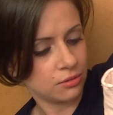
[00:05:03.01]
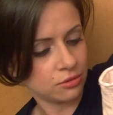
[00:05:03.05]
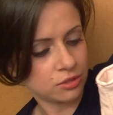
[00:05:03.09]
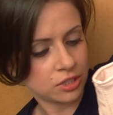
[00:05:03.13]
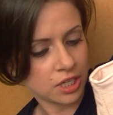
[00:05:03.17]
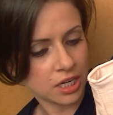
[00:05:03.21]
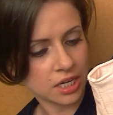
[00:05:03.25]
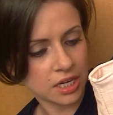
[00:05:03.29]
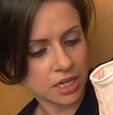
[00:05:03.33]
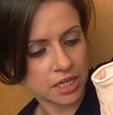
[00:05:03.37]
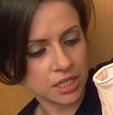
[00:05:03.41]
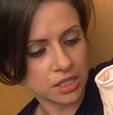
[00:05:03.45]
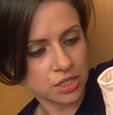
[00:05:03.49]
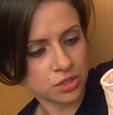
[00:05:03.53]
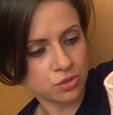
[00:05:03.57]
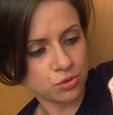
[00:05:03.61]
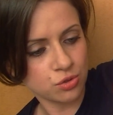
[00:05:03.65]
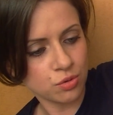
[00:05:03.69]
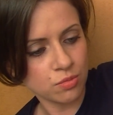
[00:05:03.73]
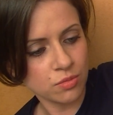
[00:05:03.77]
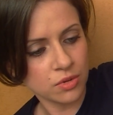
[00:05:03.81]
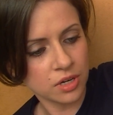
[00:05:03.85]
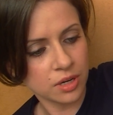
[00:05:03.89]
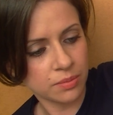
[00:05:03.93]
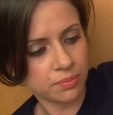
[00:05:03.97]
Вот такая
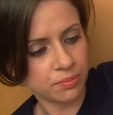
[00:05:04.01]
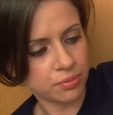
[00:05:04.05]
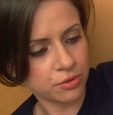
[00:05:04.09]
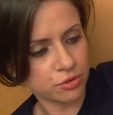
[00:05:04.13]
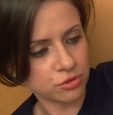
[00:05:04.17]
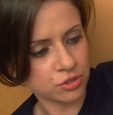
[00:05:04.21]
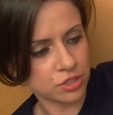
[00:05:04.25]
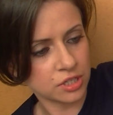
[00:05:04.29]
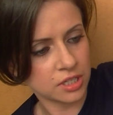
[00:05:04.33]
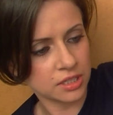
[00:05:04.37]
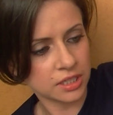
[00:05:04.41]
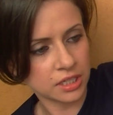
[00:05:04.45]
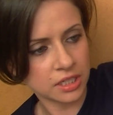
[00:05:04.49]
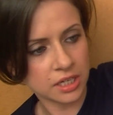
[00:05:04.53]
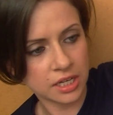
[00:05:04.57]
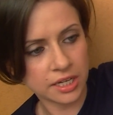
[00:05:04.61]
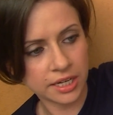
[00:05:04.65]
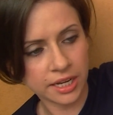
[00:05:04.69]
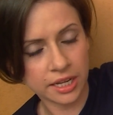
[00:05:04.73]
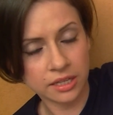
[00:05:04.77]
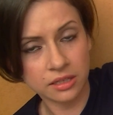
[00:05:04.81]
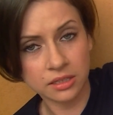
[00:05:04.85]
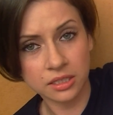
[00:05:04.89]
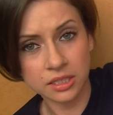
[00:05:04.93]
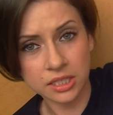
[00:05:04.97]
сумка, плюс она такая
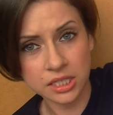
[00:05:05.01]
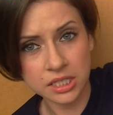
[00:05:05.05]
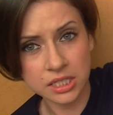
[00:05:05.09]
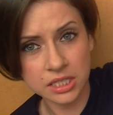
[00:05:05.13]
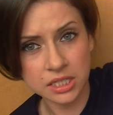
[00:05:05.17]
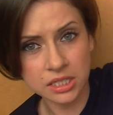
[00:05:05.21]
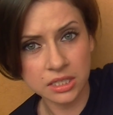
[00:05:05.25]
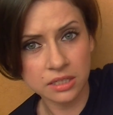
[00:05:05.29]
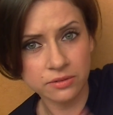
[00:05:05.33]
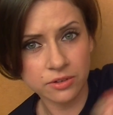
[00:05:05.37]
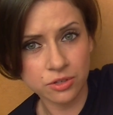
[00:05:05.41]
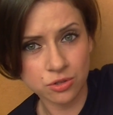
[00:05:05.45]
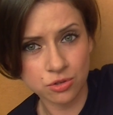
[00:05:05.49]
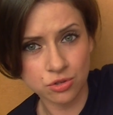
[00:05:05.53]
реально резиновая,